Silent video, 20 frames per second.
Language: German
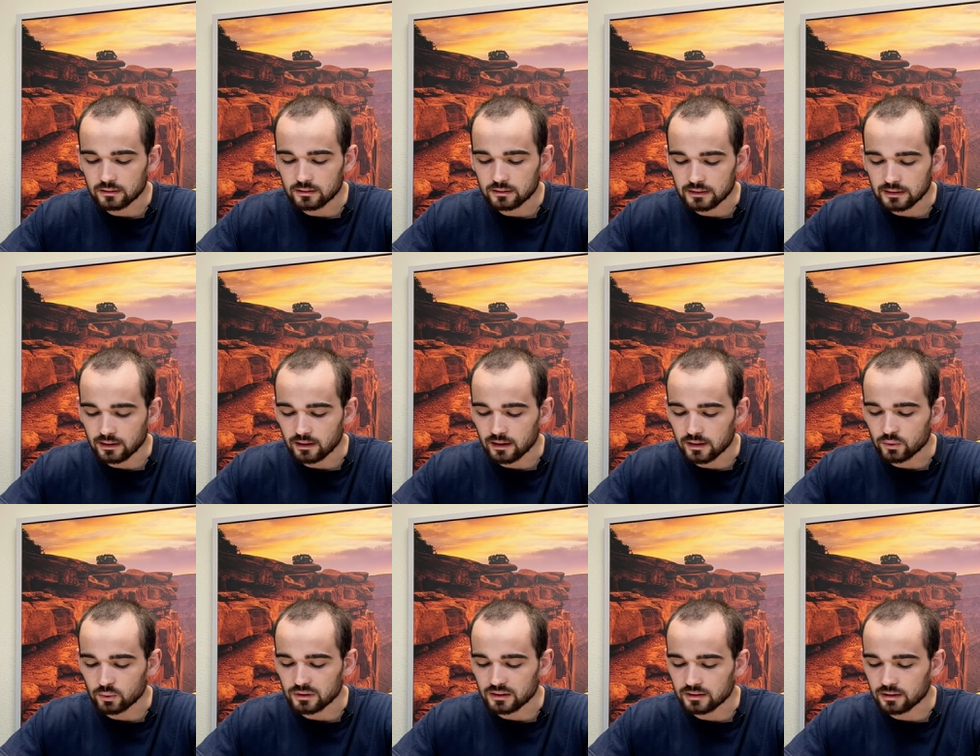ihr
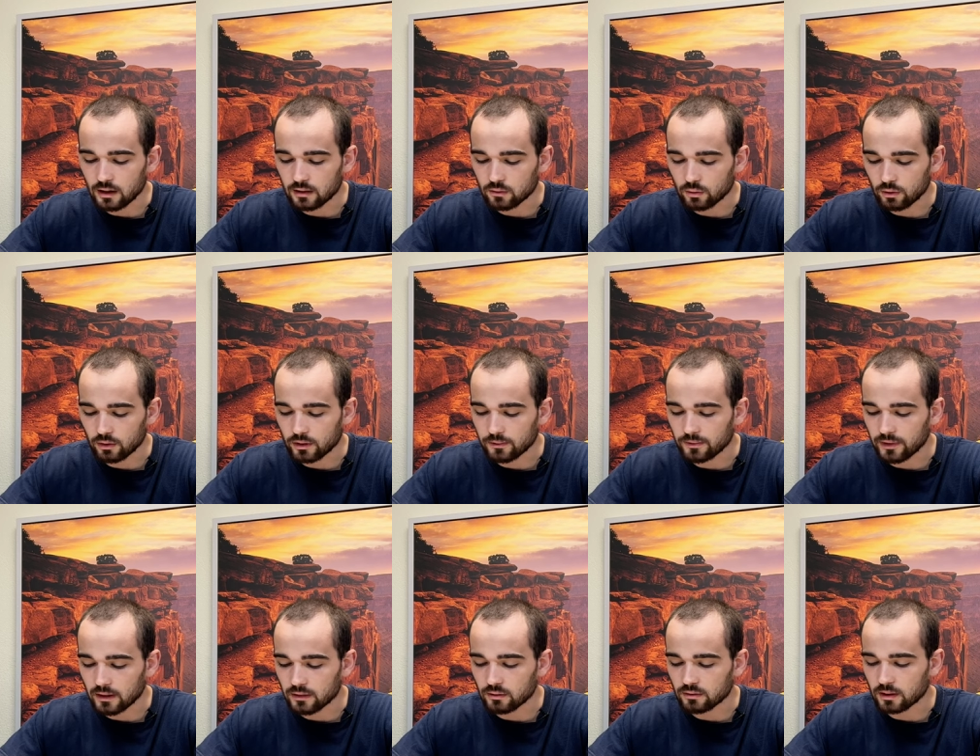also die Taten eurer
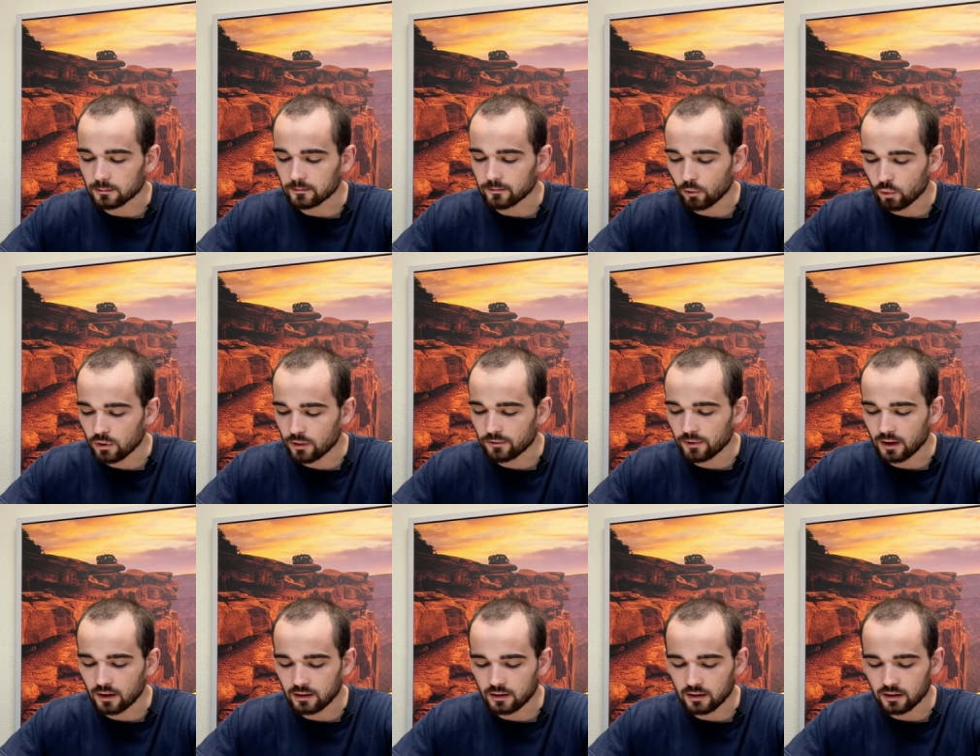Väter und habt
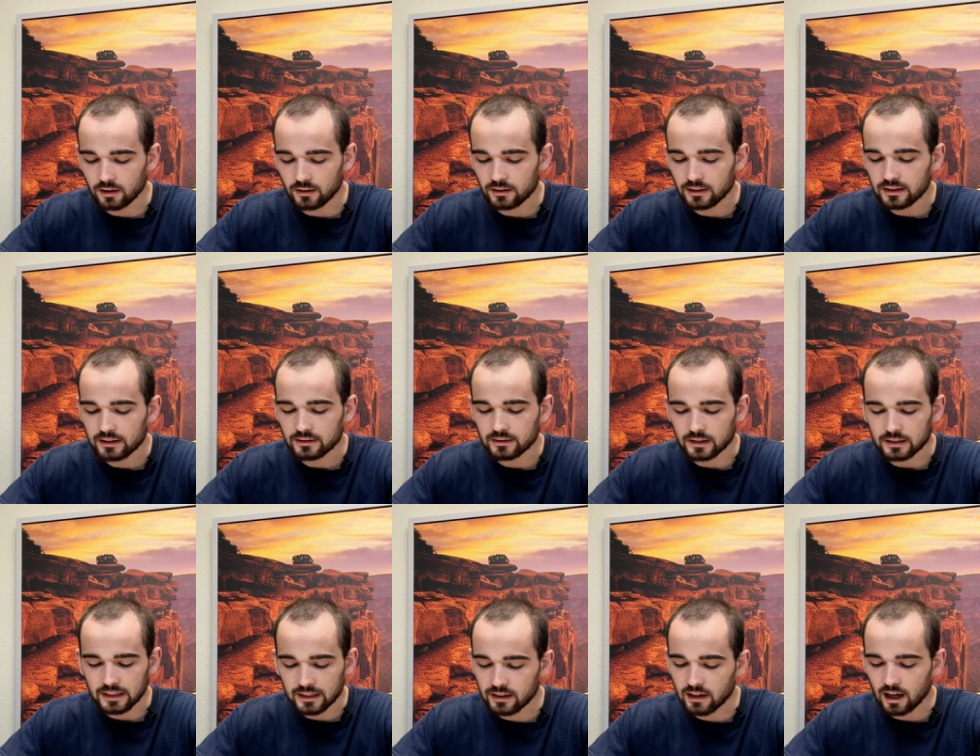Wohlgefallen daran,
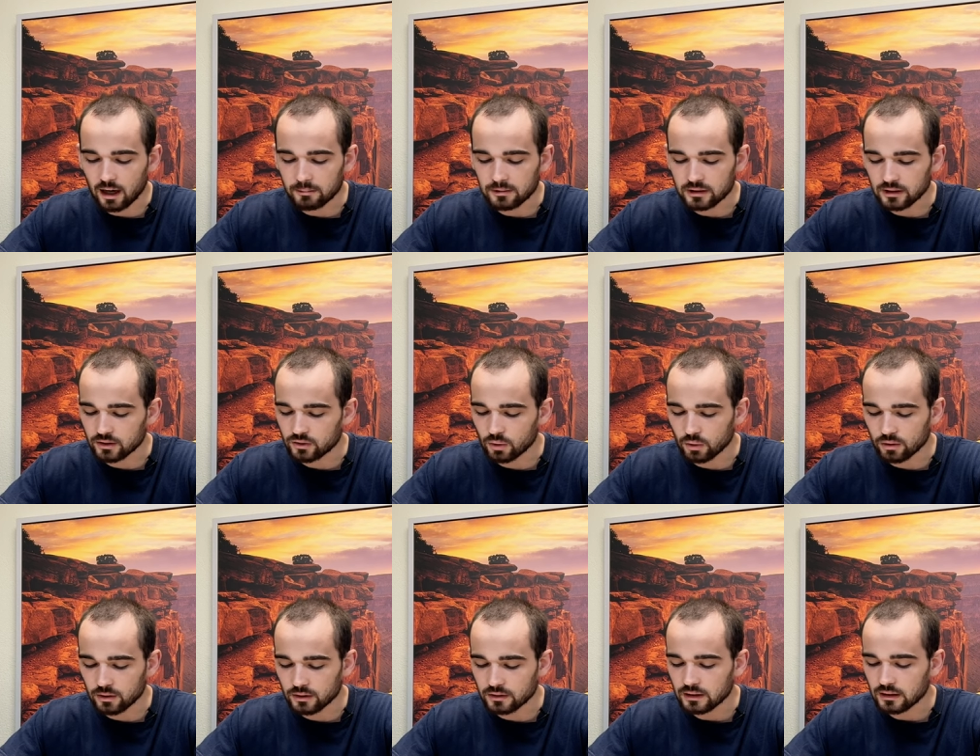denn jene haben sie
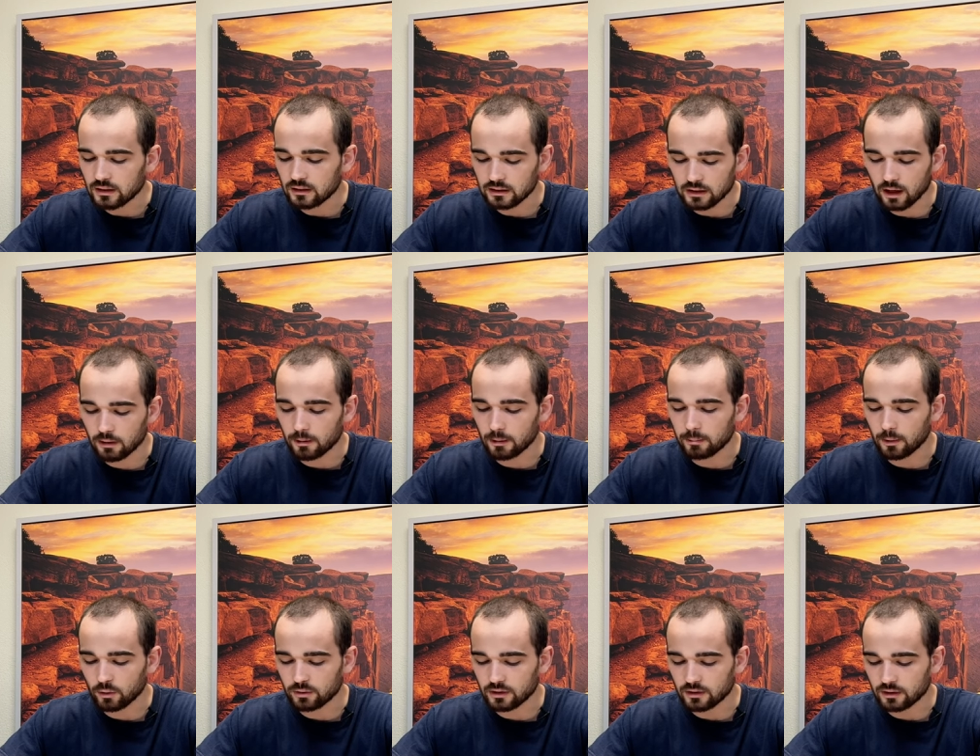getötet, ihr aber
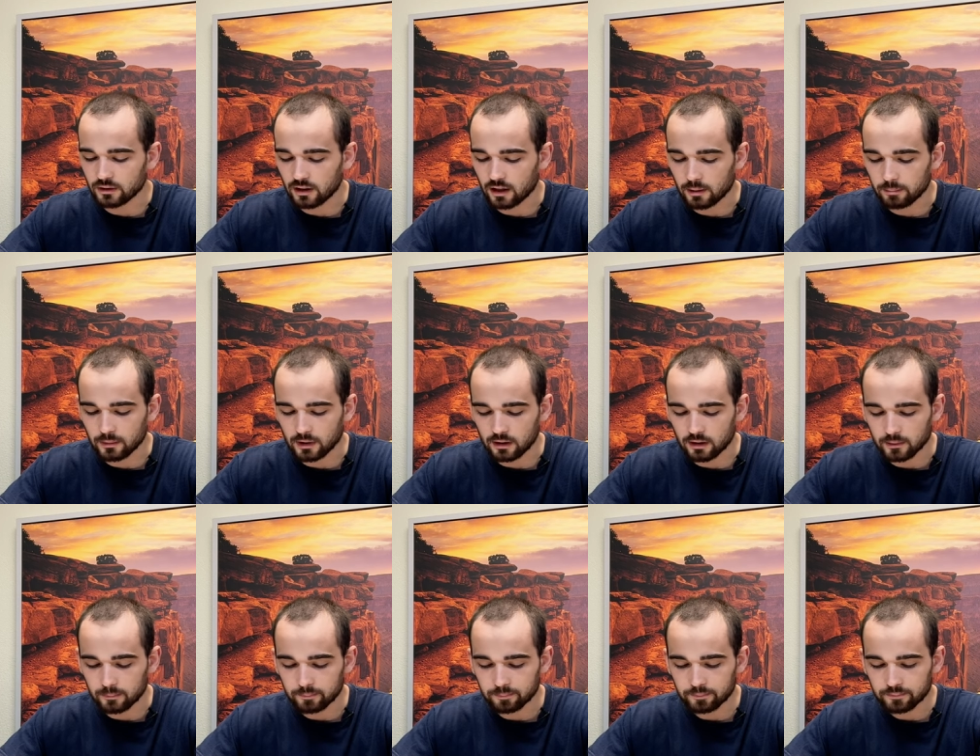baut ihre
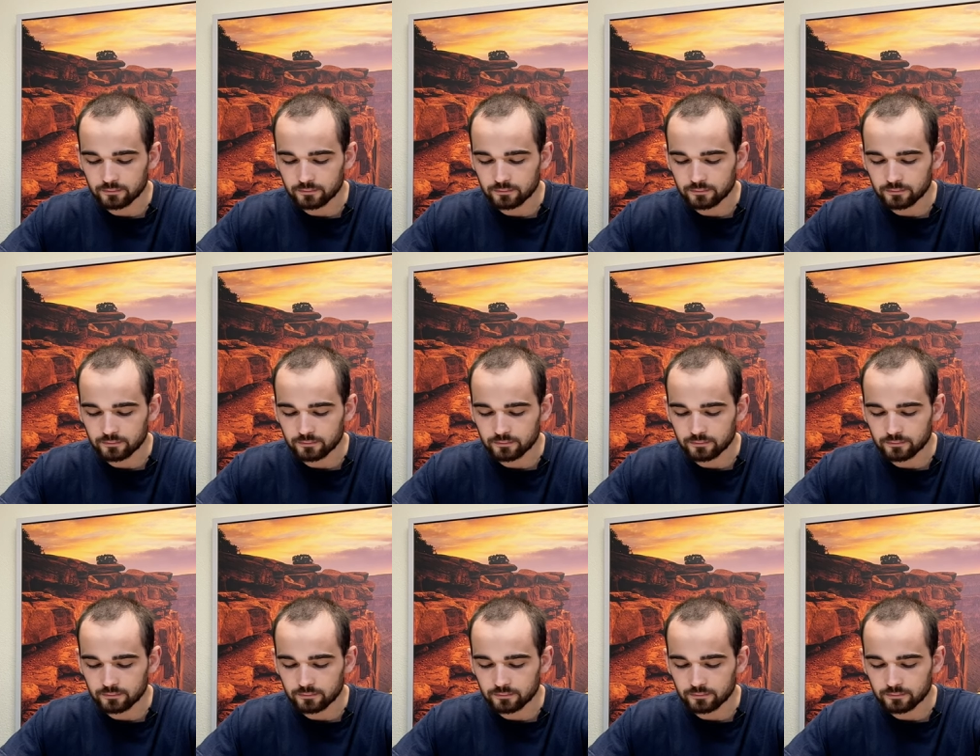Grabmäler.